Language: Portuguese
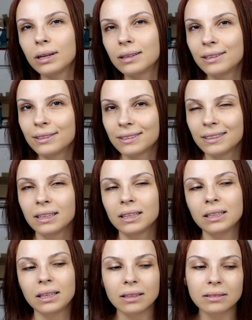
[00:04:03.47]
a
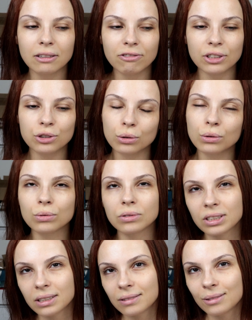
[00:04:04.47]
quinta vez que eu tô
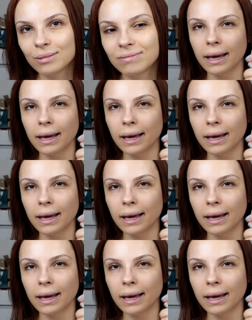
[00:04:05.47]
usando.